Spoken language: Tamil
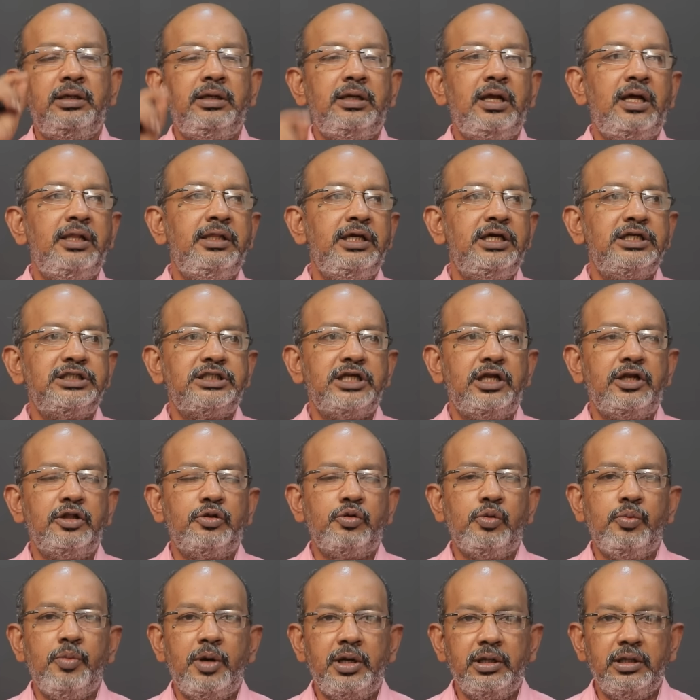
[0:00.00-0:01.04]
ராதிகா
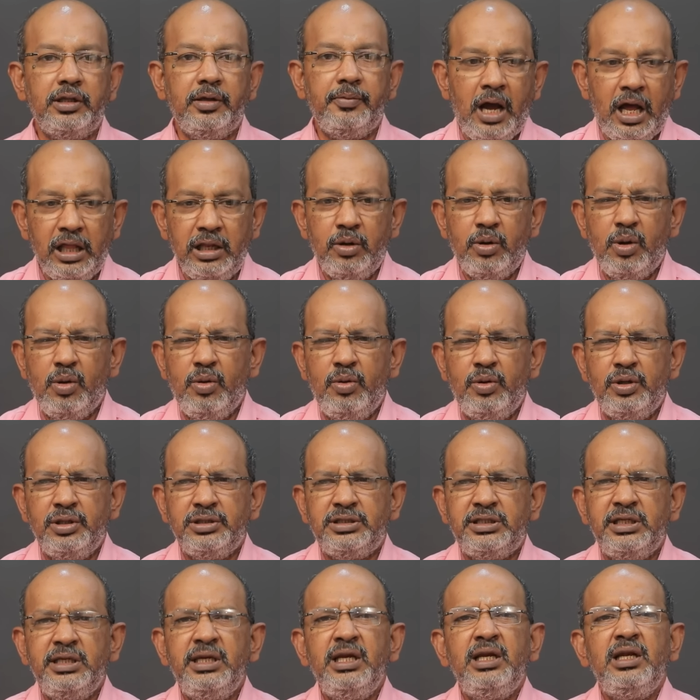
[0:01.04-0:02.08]
சரத்குமார் தான் அதோட ஒரு
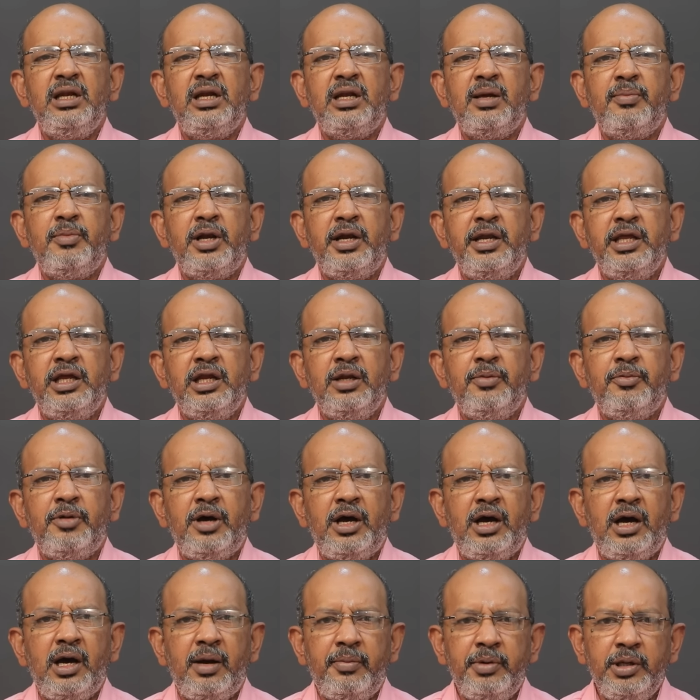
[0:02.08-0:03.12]
சீரியலில் நம்ம
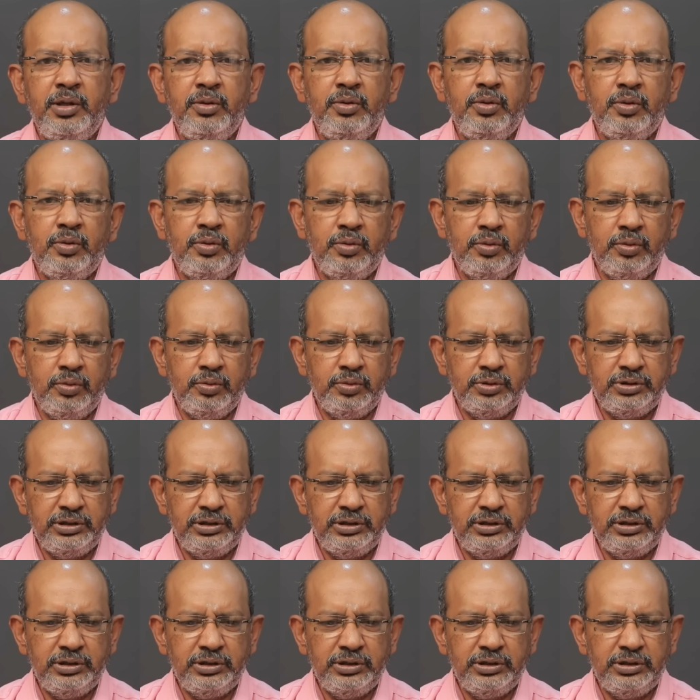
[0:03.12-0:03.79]
நடிக்கணுமா அப்படின்னு ஒரு